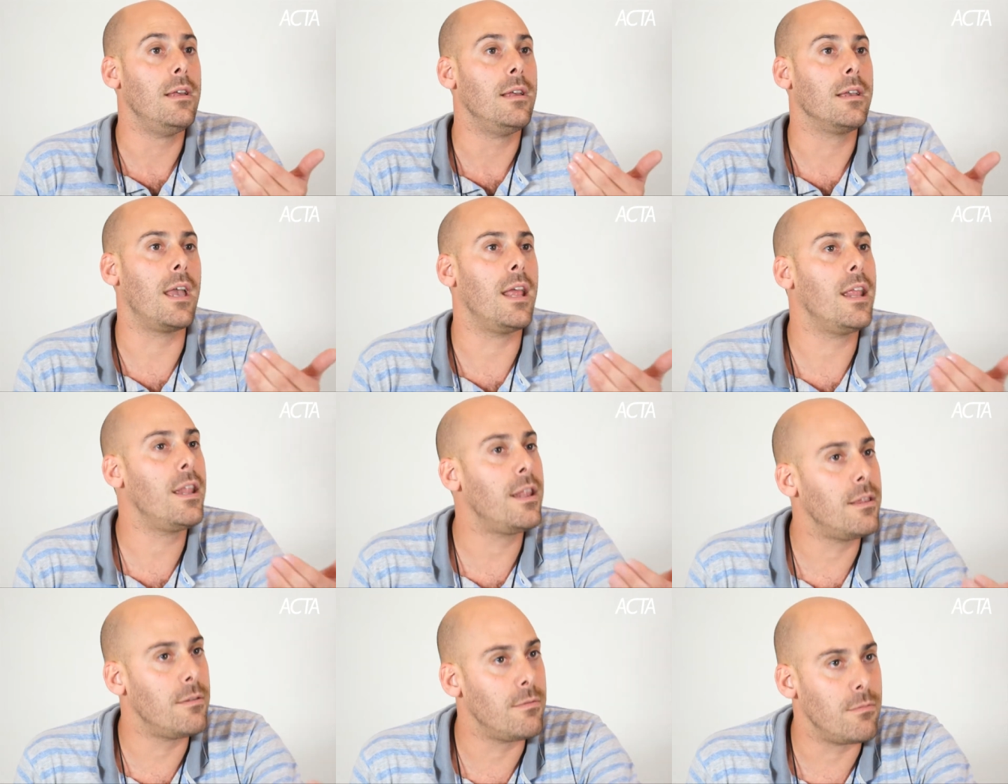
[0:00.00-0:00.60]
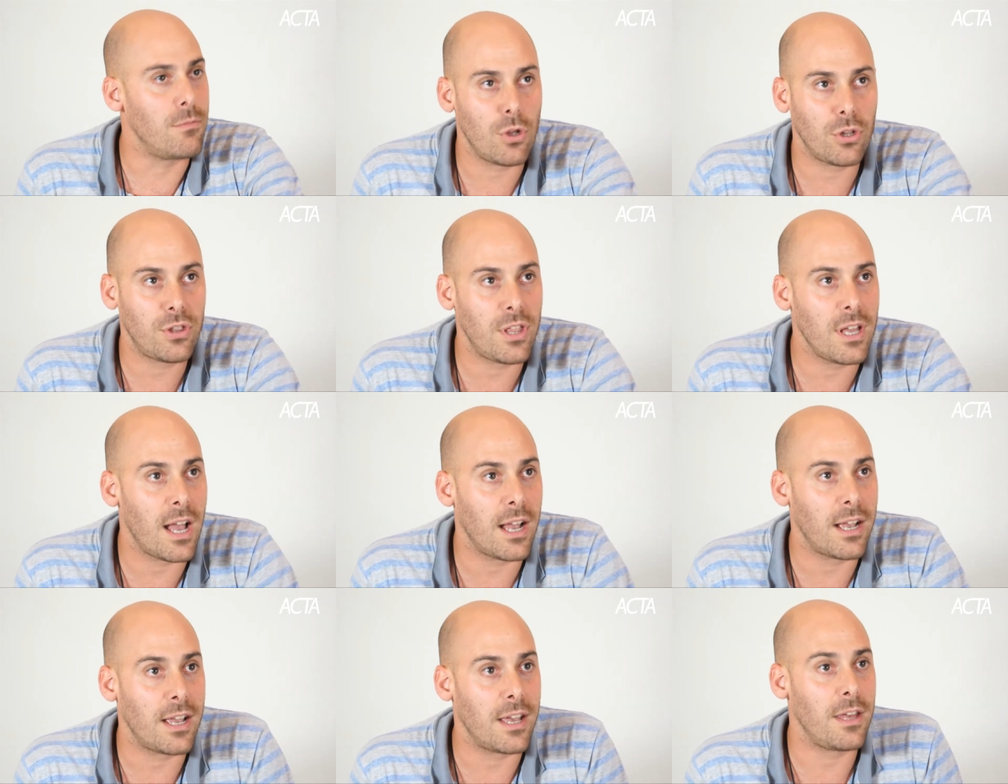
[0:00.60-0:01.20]
que no
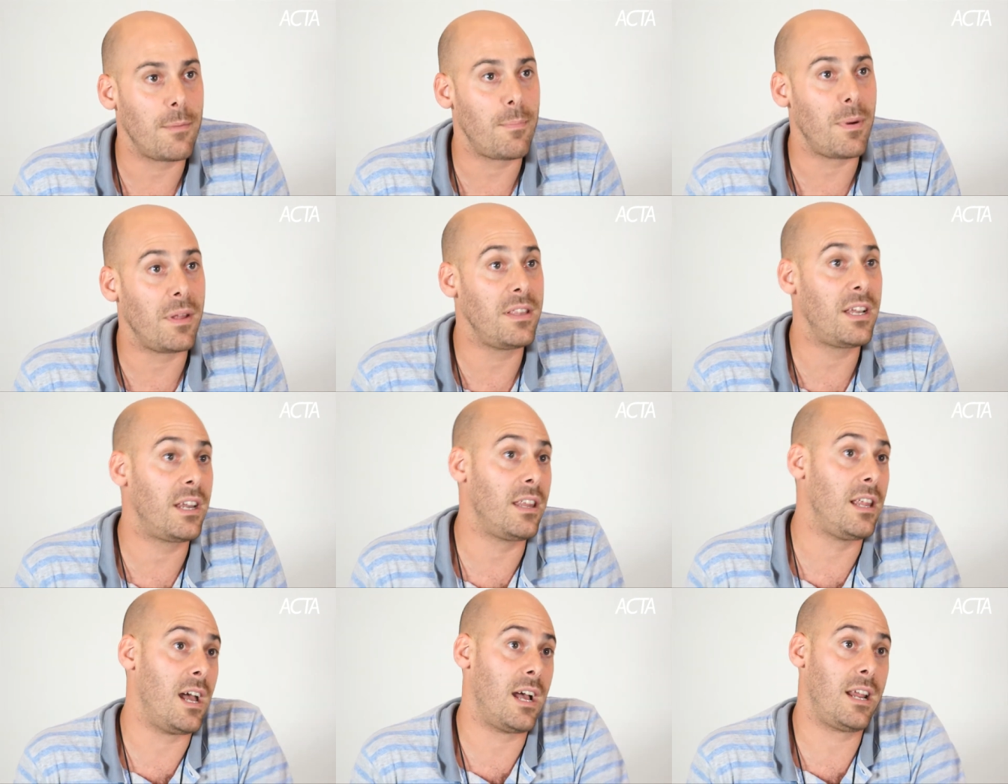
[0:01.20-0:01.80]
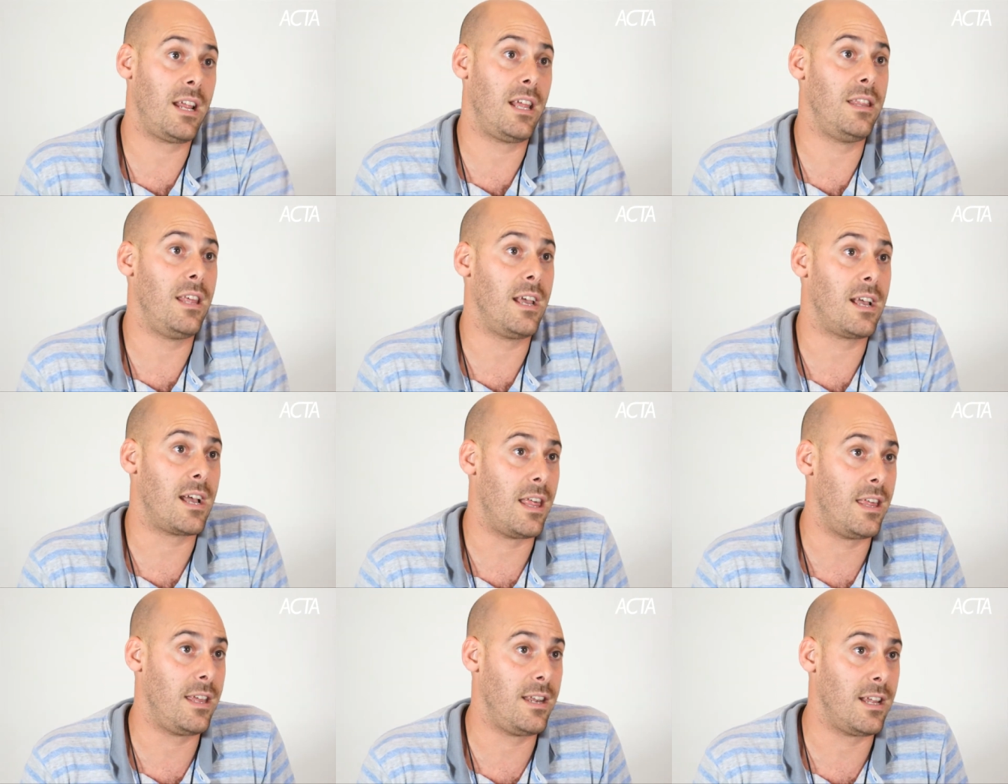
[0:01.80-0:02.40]
tengan que depender de las grandes
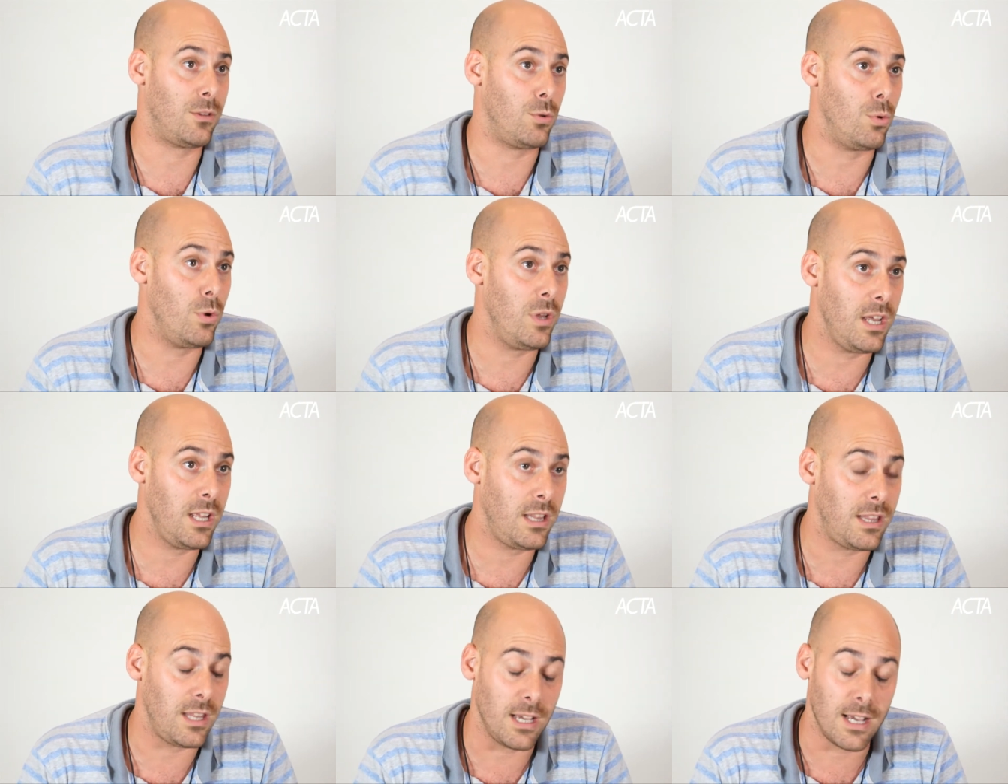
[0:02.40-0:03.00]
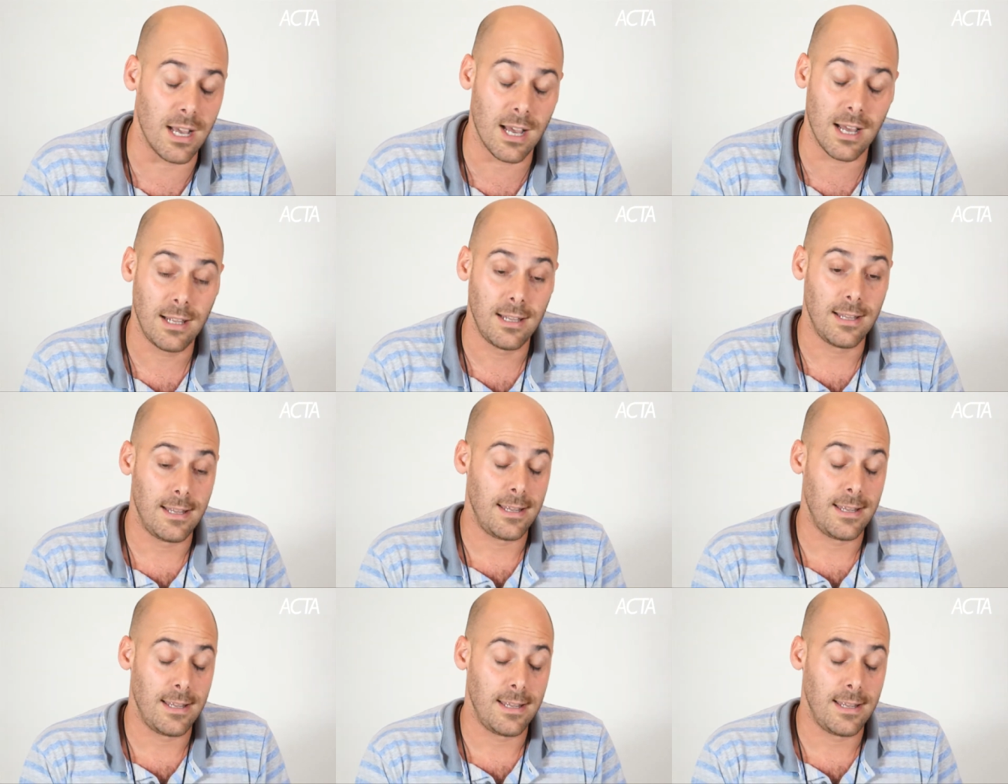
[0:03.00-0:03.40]
cadenas turísticas.